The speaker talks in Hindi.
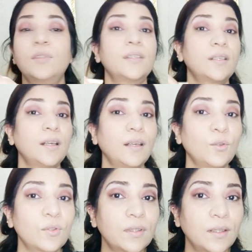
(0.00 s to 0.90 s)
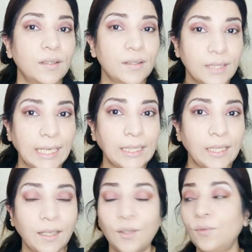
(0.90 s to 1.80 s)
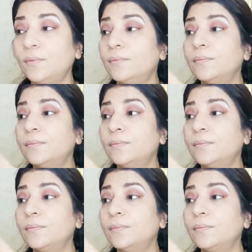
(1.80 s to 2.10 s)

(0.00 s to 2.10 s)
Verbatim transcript: नज़र आ रहा है कुछ ठीक जा रही है